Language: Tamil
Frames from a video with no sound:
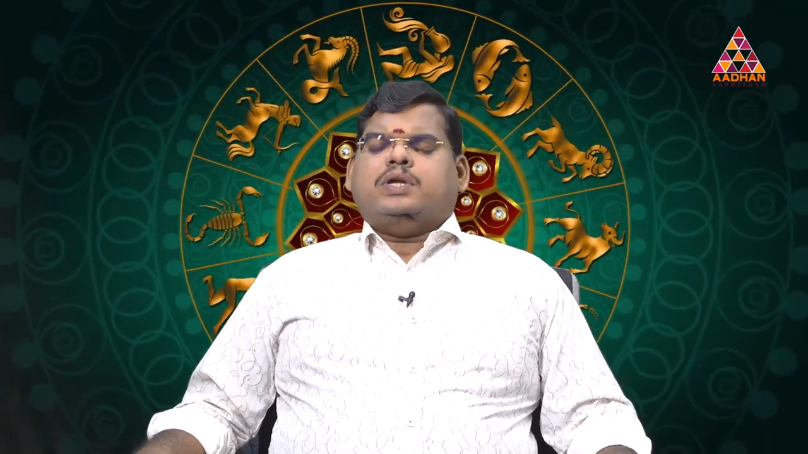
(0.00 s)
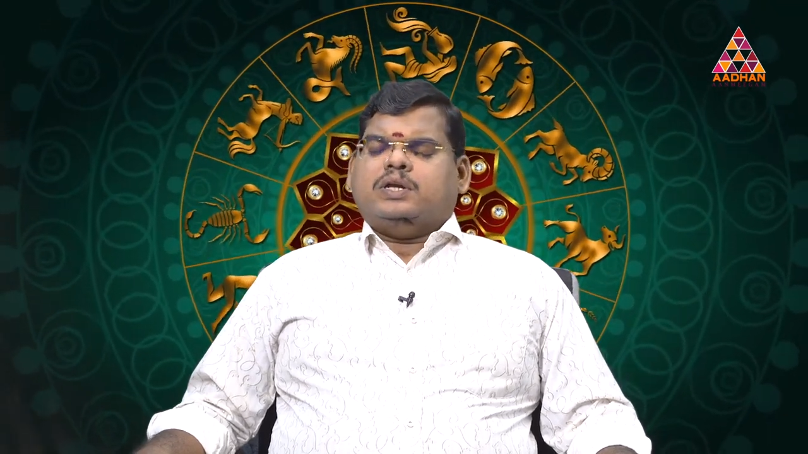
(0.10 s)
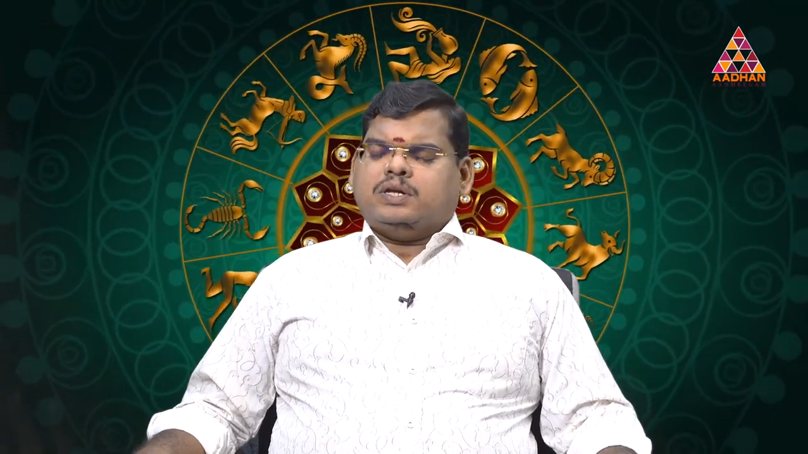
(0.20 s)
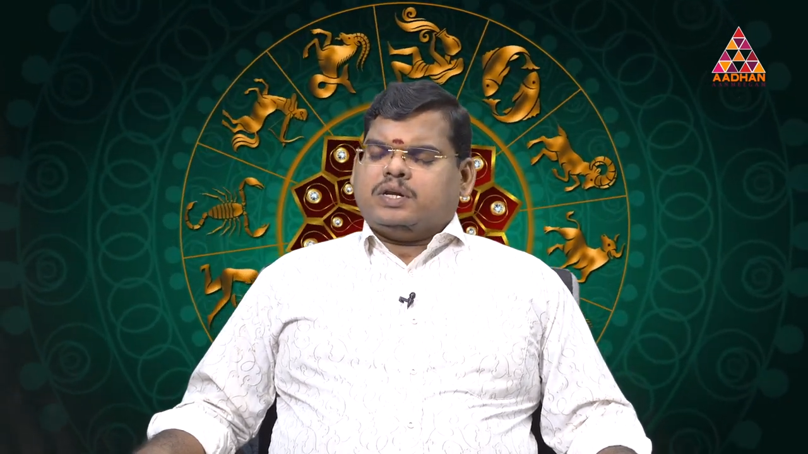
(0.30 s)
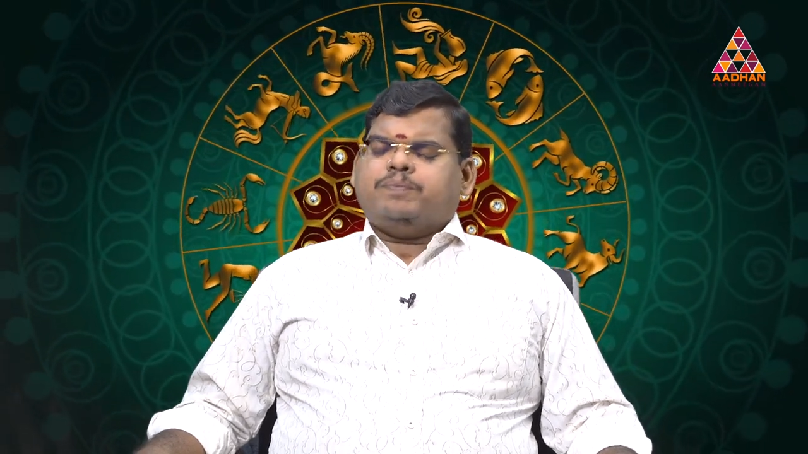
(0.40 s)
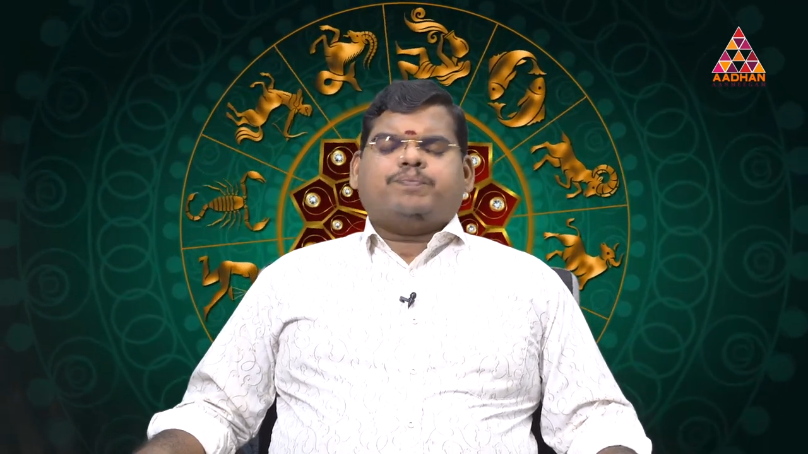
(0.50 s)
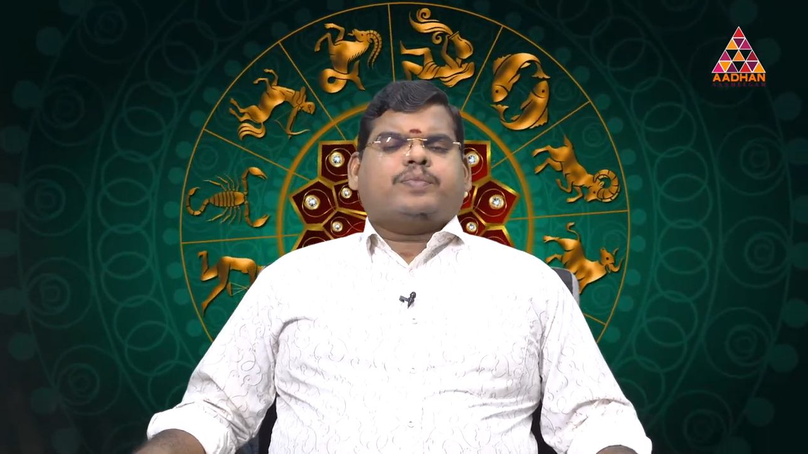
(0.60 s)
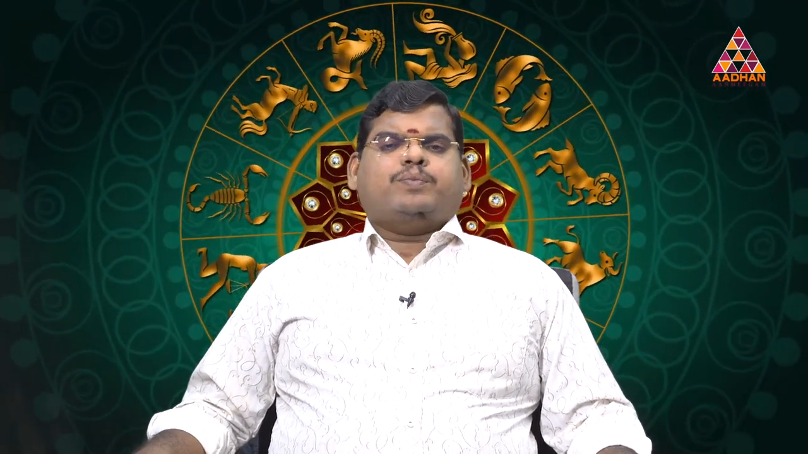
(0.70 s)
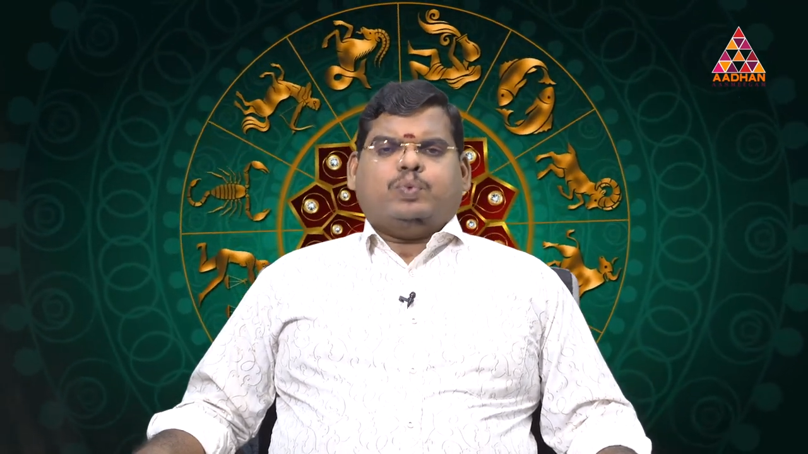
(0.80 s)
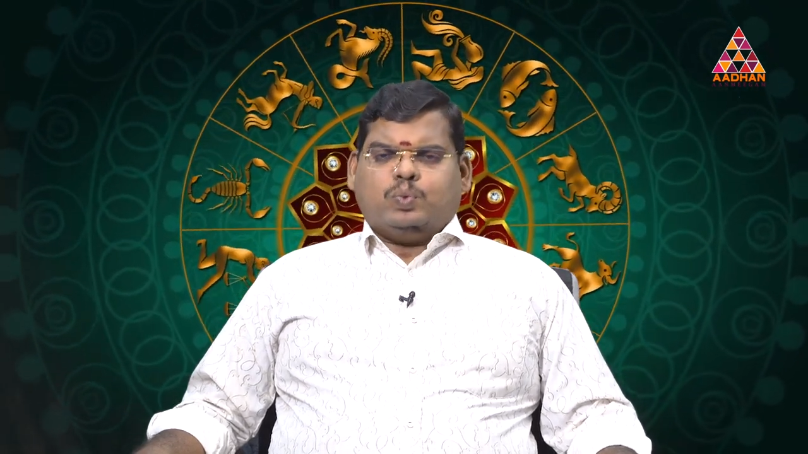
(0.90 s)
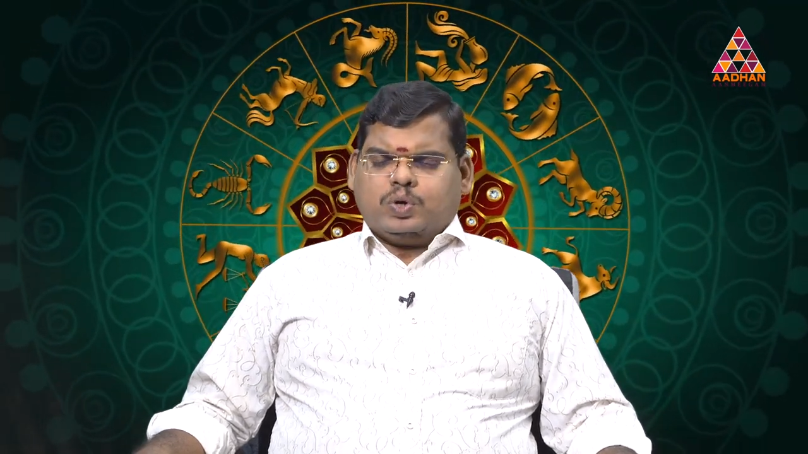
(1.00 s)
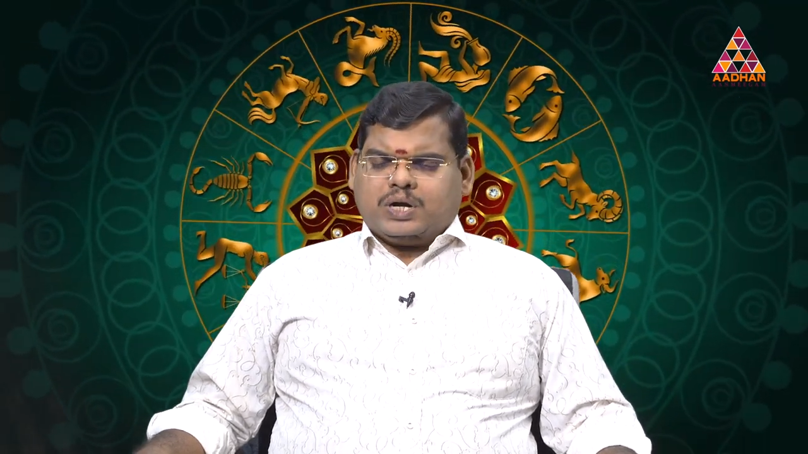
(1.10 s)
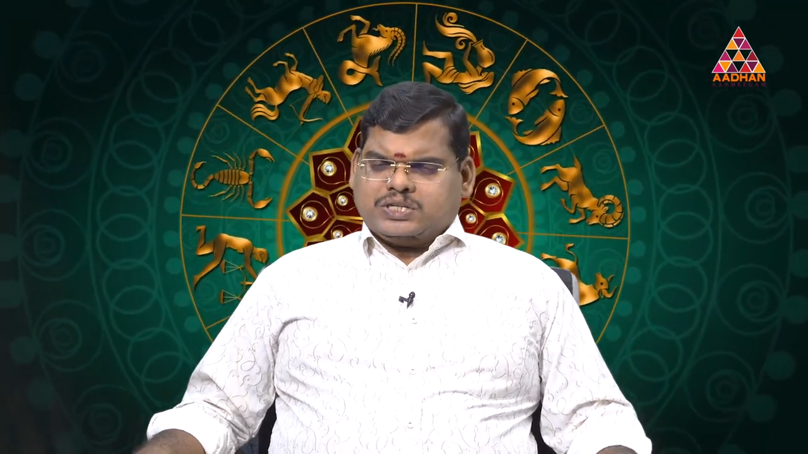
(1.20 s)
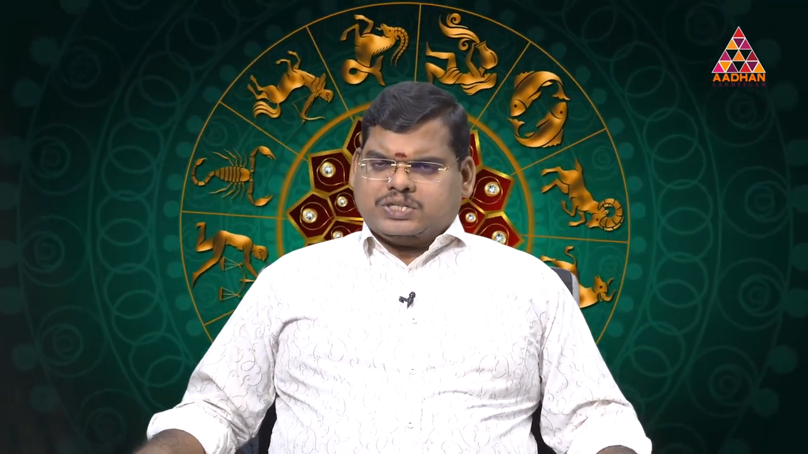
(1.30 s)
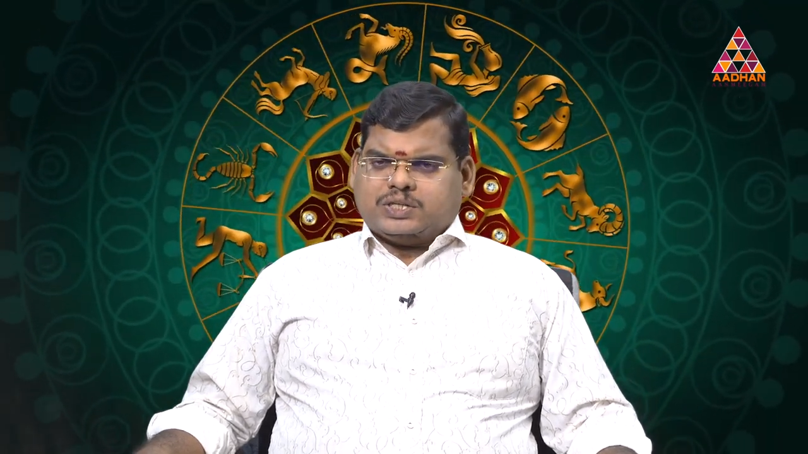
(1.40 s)
இன்று பூர
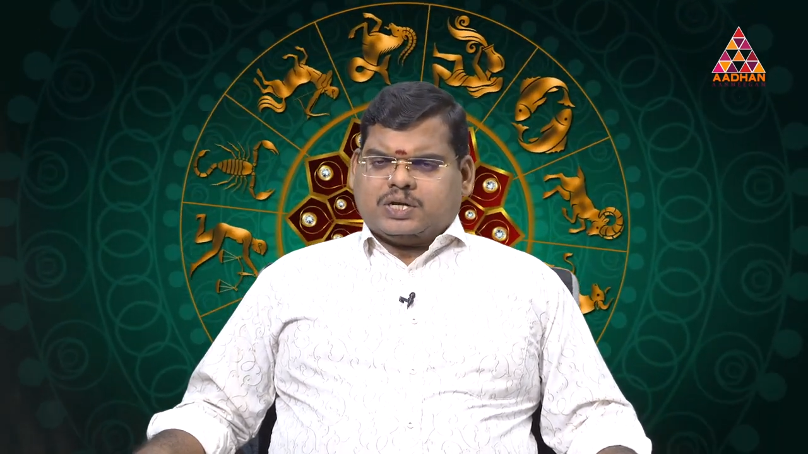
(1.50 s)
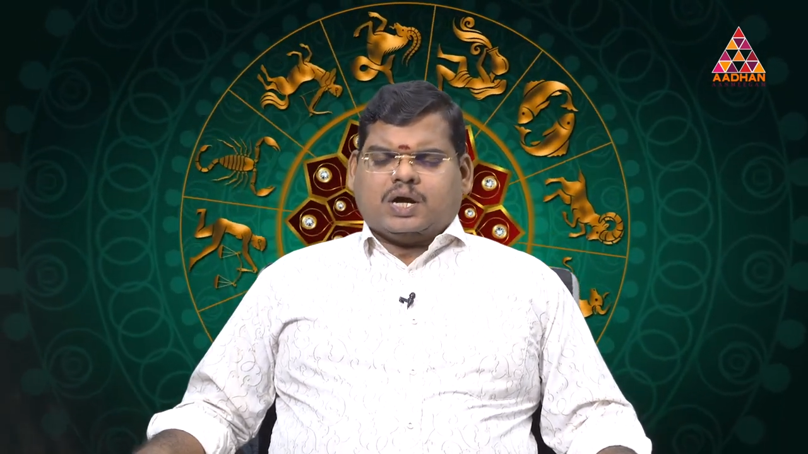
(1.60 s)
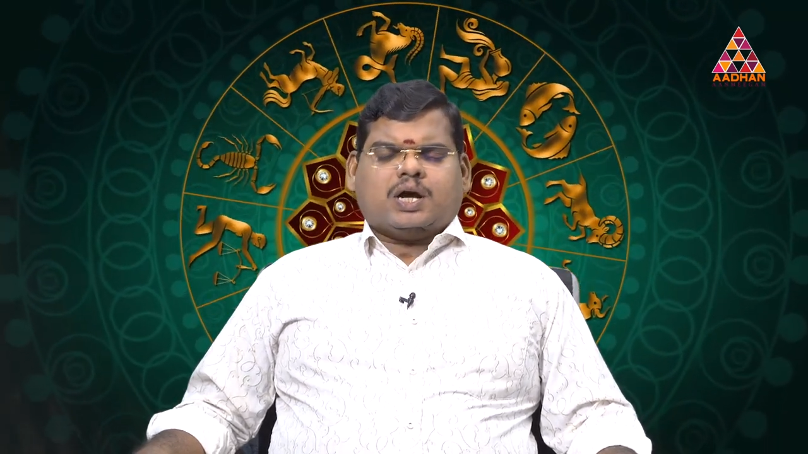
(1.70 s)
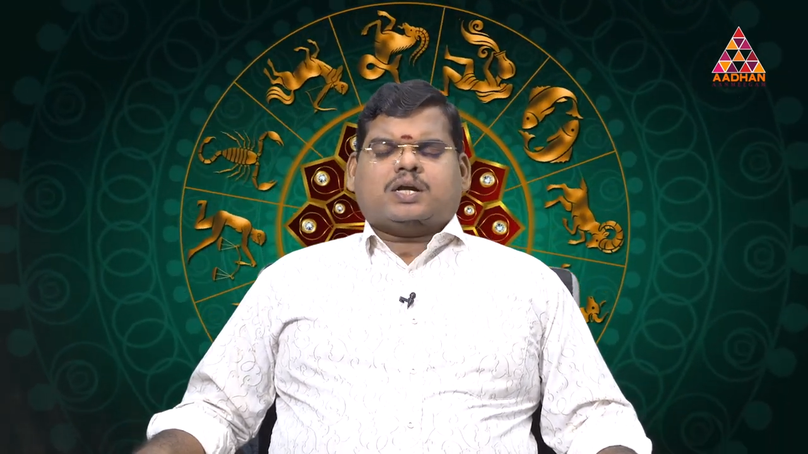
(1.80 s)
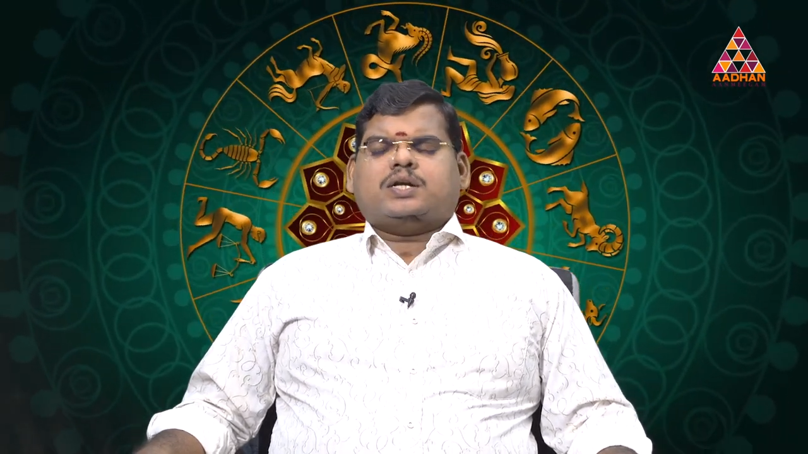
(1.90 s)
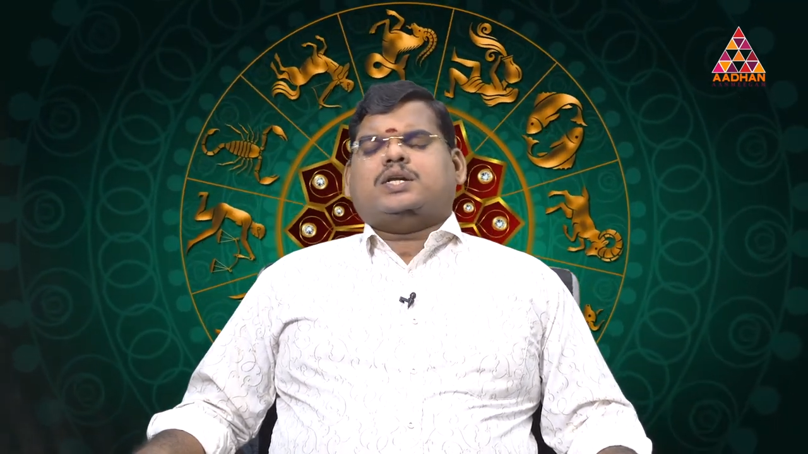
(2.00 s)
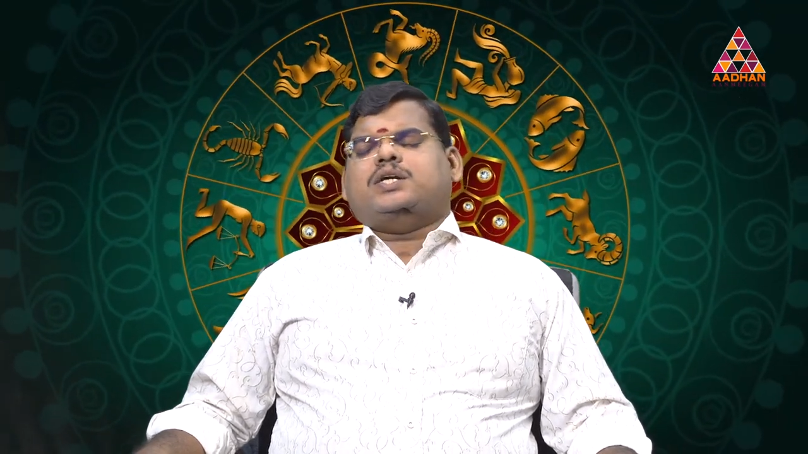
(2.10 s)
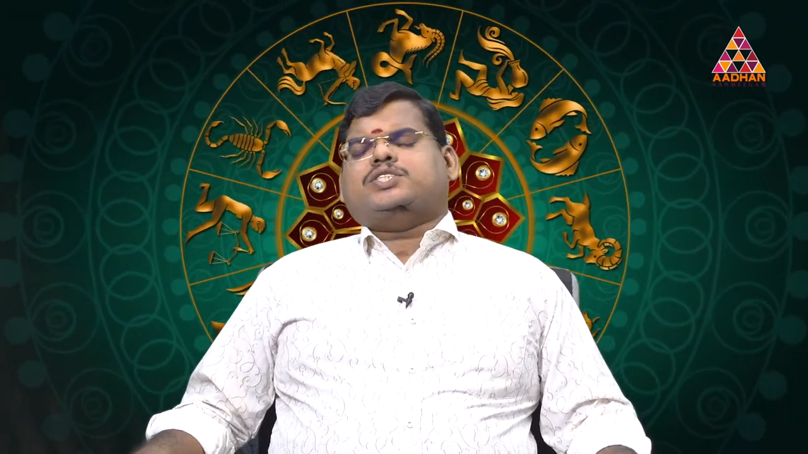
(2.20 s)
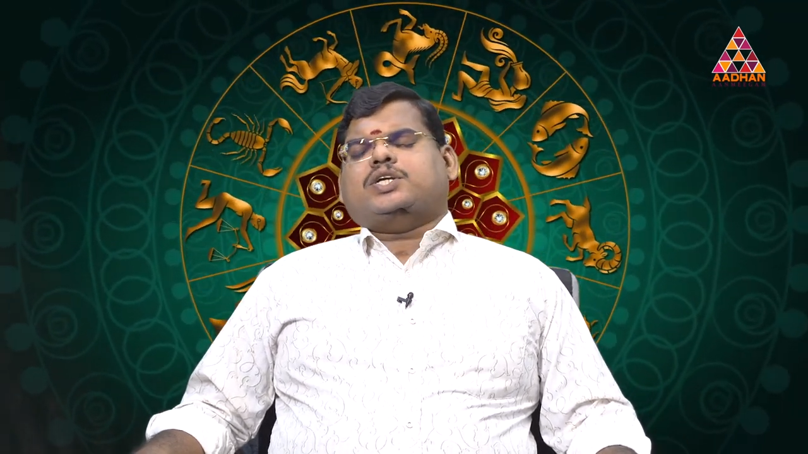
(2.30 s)
நட்சத்திரக்காரர்களுக்கு